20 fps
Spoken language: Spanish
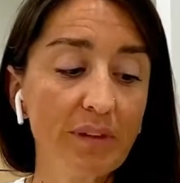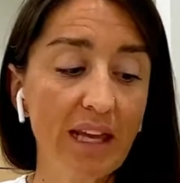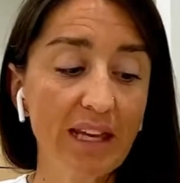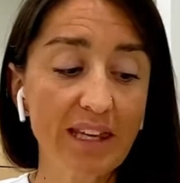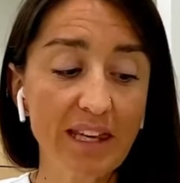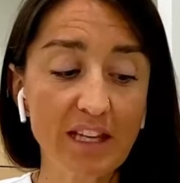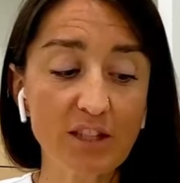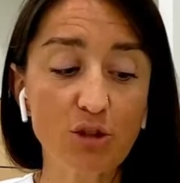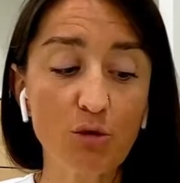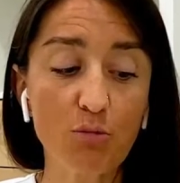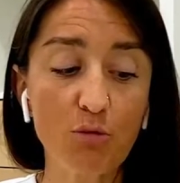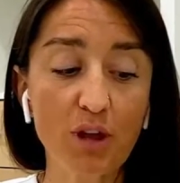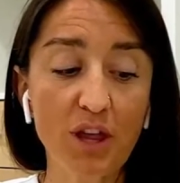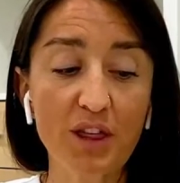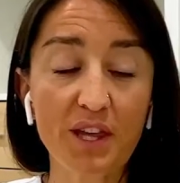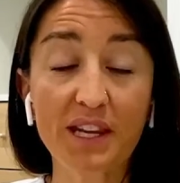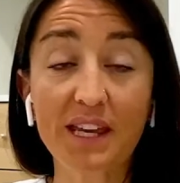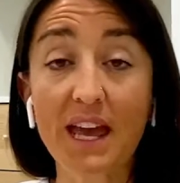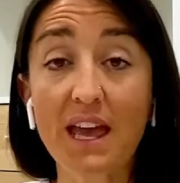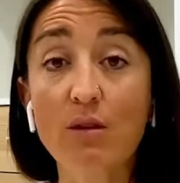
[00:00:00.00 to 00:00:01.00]
y esto puede
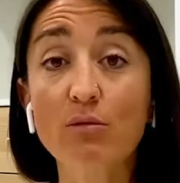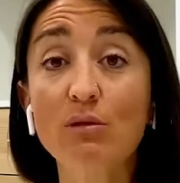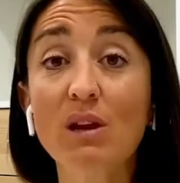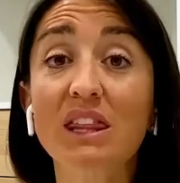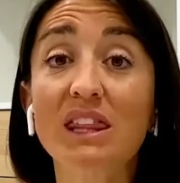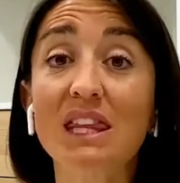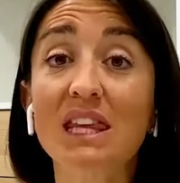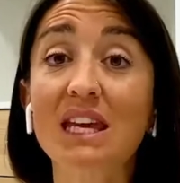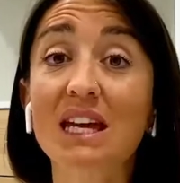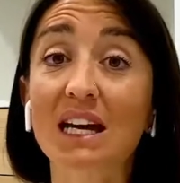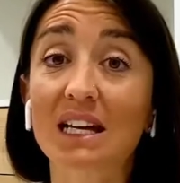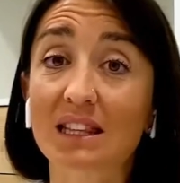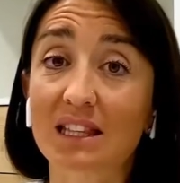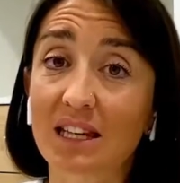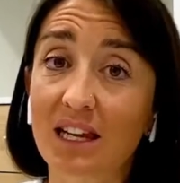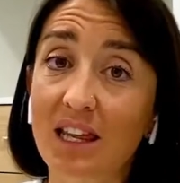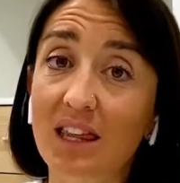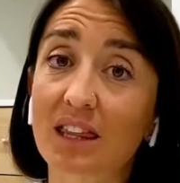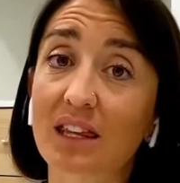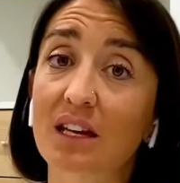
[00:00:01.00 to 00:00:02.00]
hacer que haya una
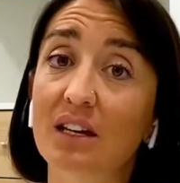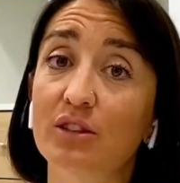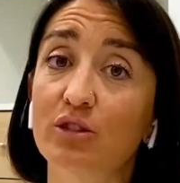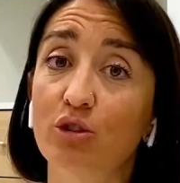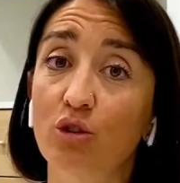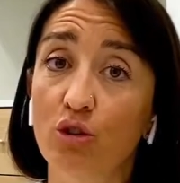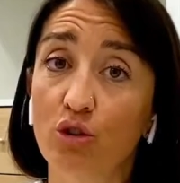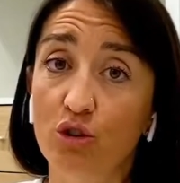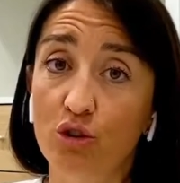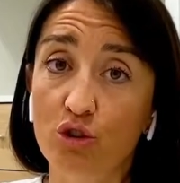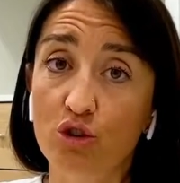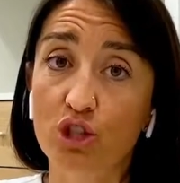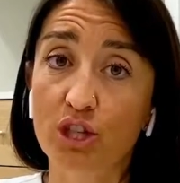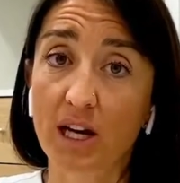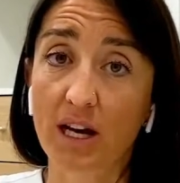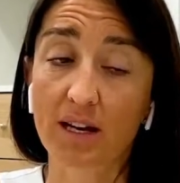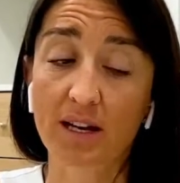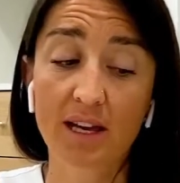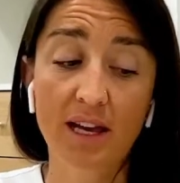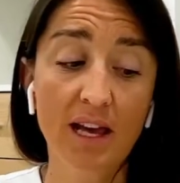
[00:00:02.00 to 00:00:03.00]
cicatriz
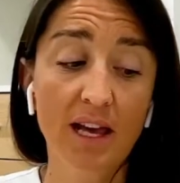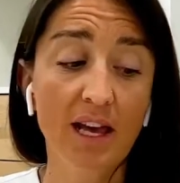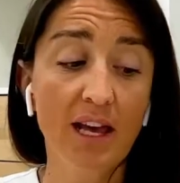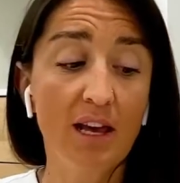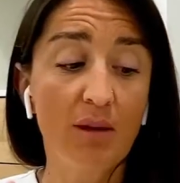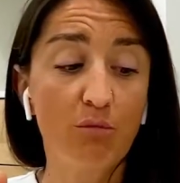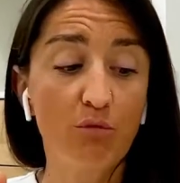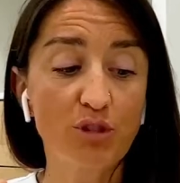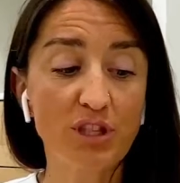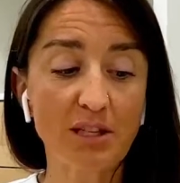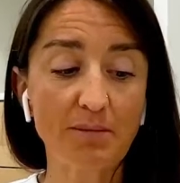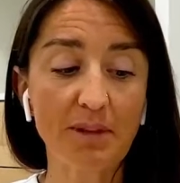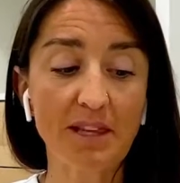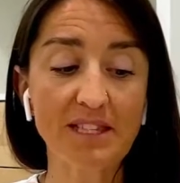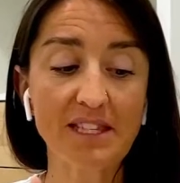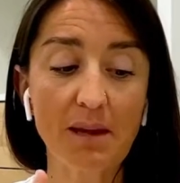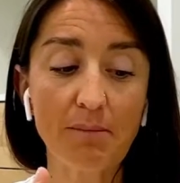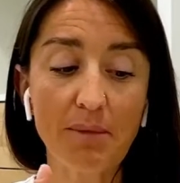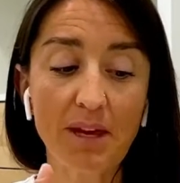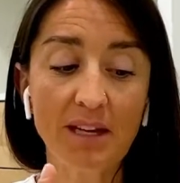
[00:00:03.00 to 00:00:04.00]
dolorosa. Muchas
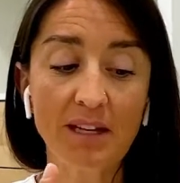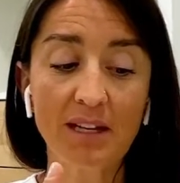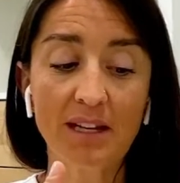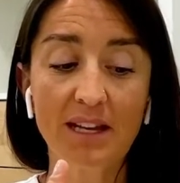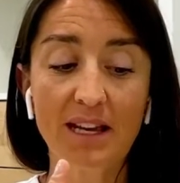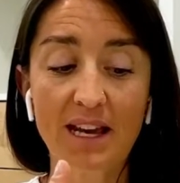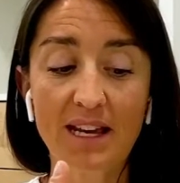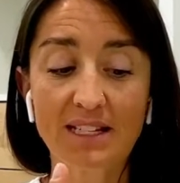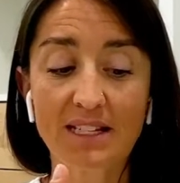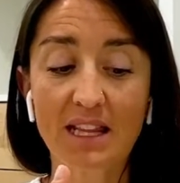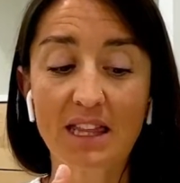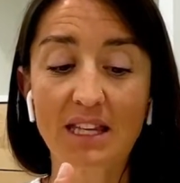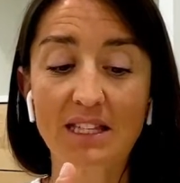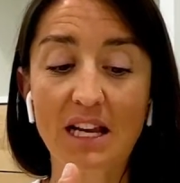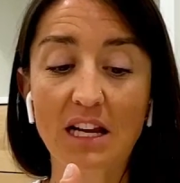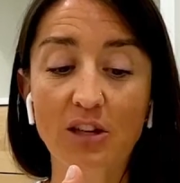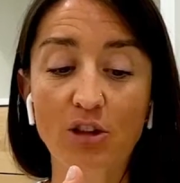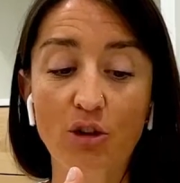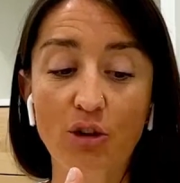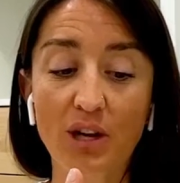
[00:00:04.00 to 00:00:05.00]
veces también es
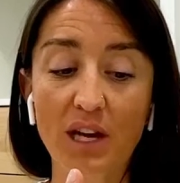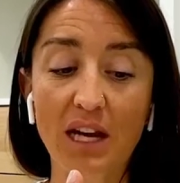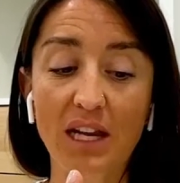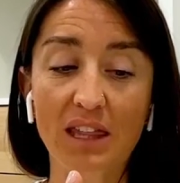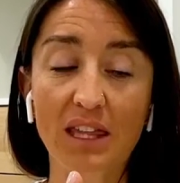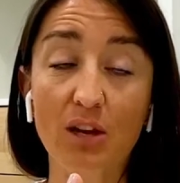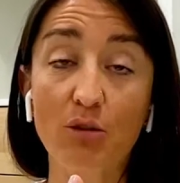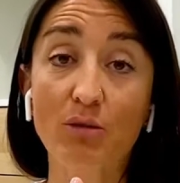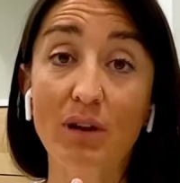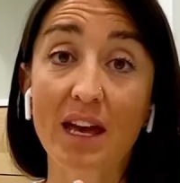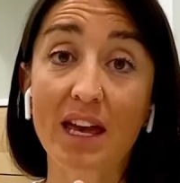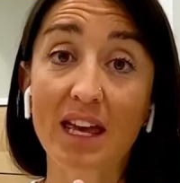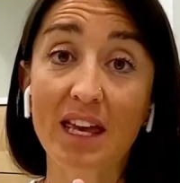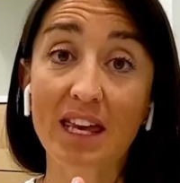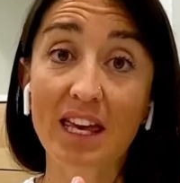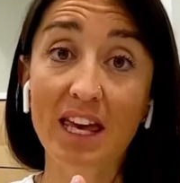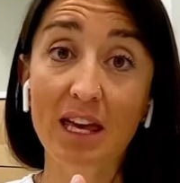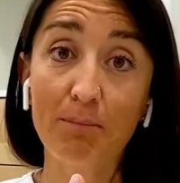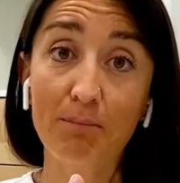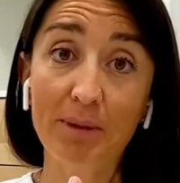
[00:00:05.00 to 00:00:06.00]
necesario realizar una
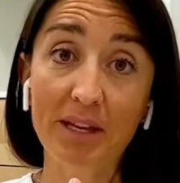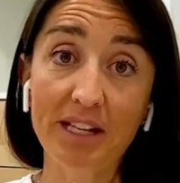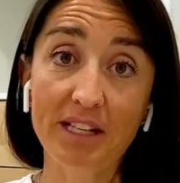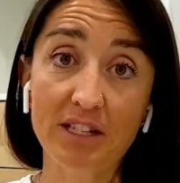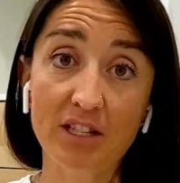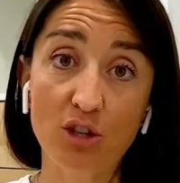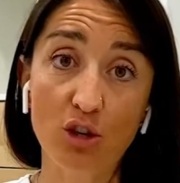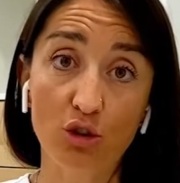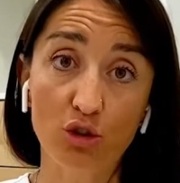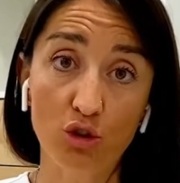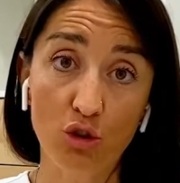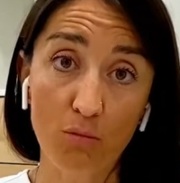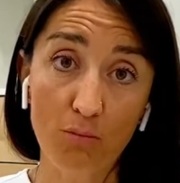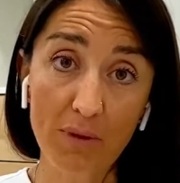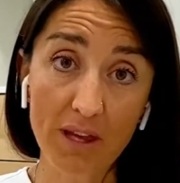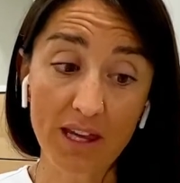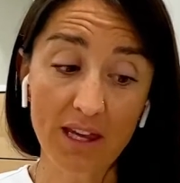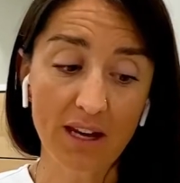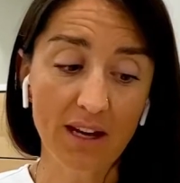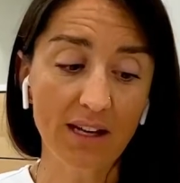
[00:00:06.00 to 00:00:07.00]

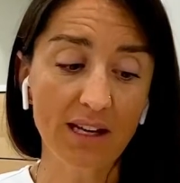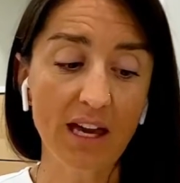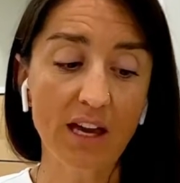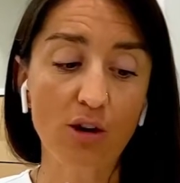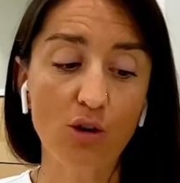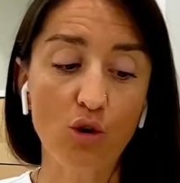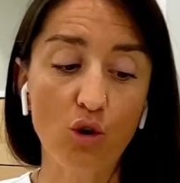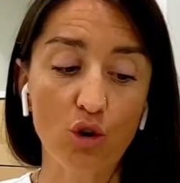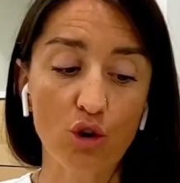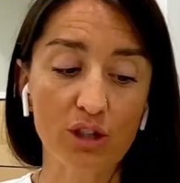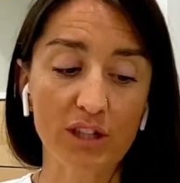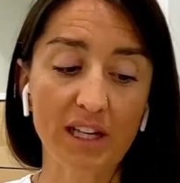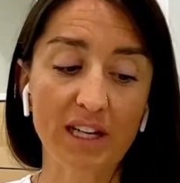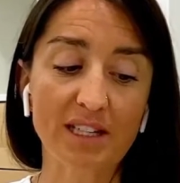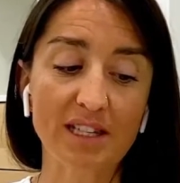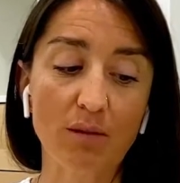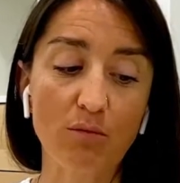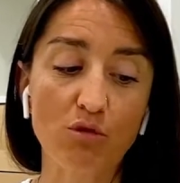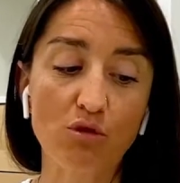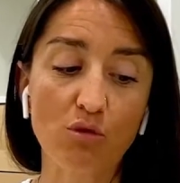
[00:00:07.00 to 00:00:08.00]
episiotomía que corta
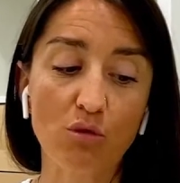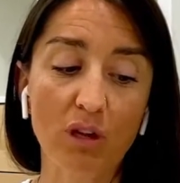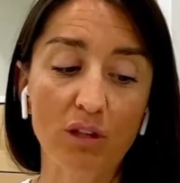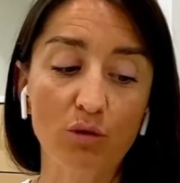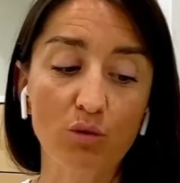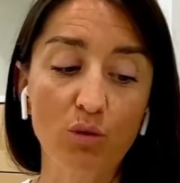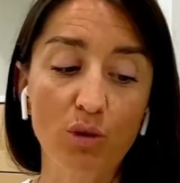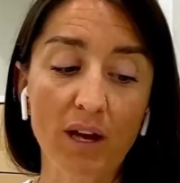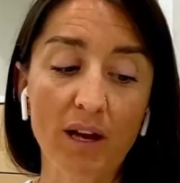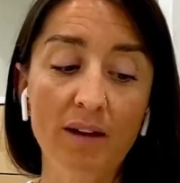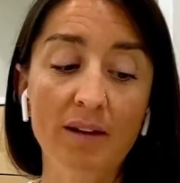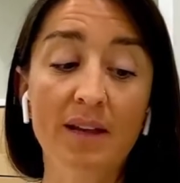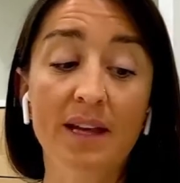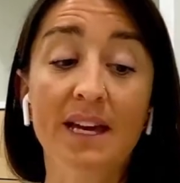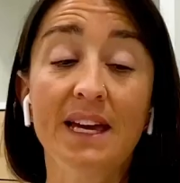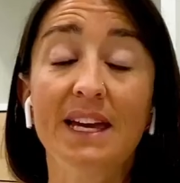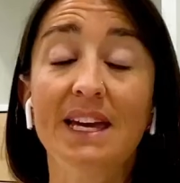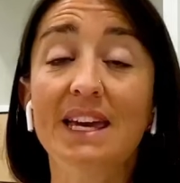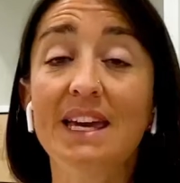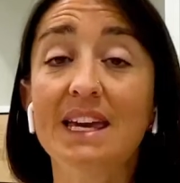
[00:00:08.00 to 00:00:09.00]
esta musculatura
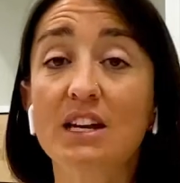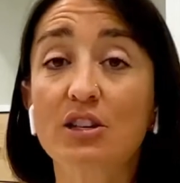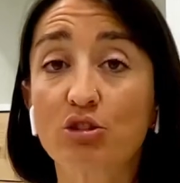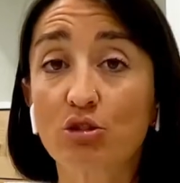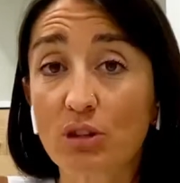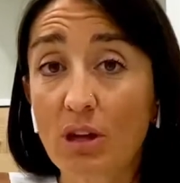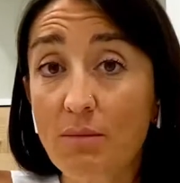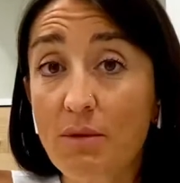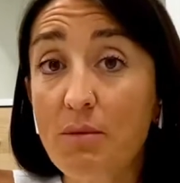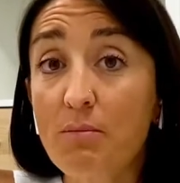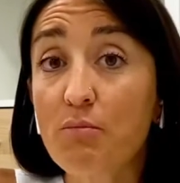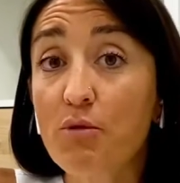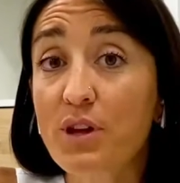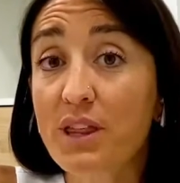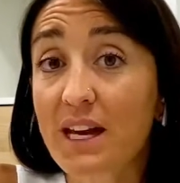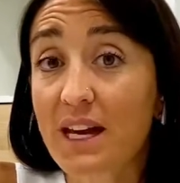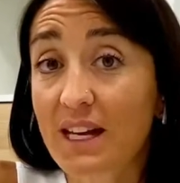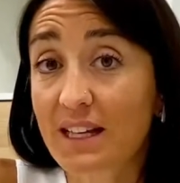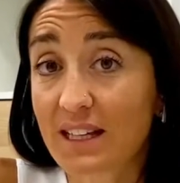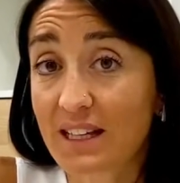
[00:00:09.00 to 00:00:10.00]
y esto también
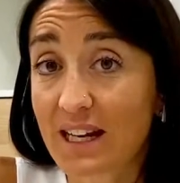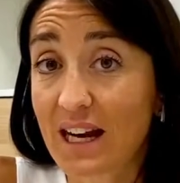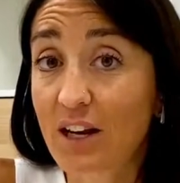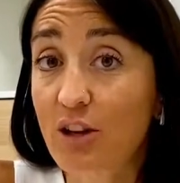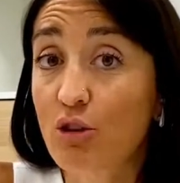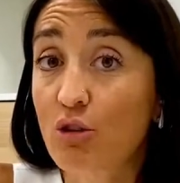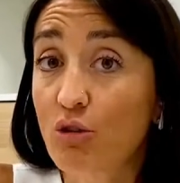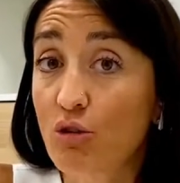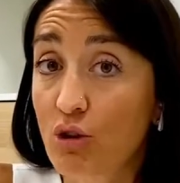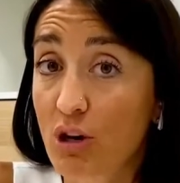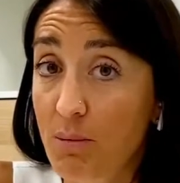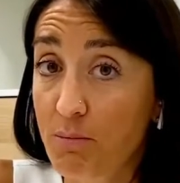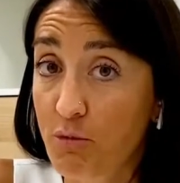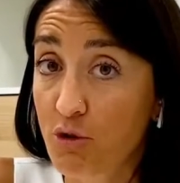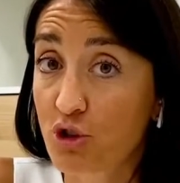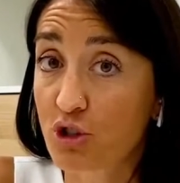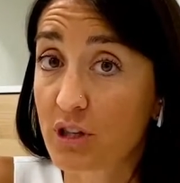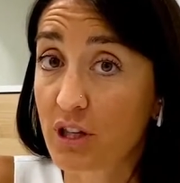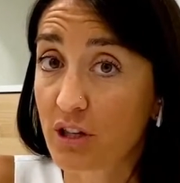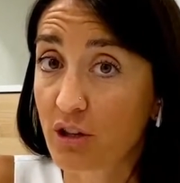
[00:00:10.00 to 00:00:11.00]
puede generar dolor a
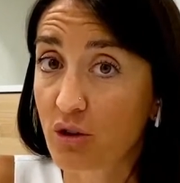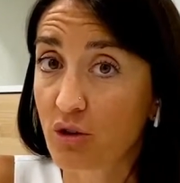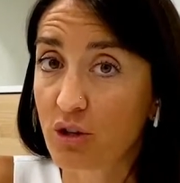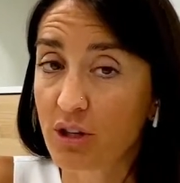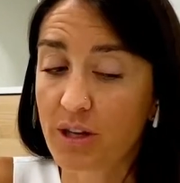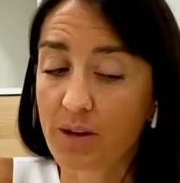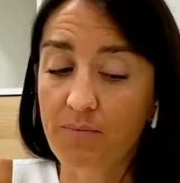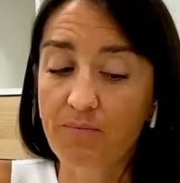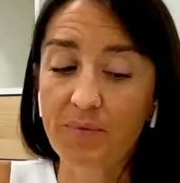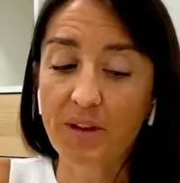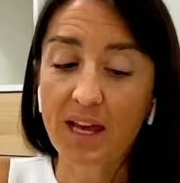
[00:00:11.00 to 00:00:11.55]
posteriori.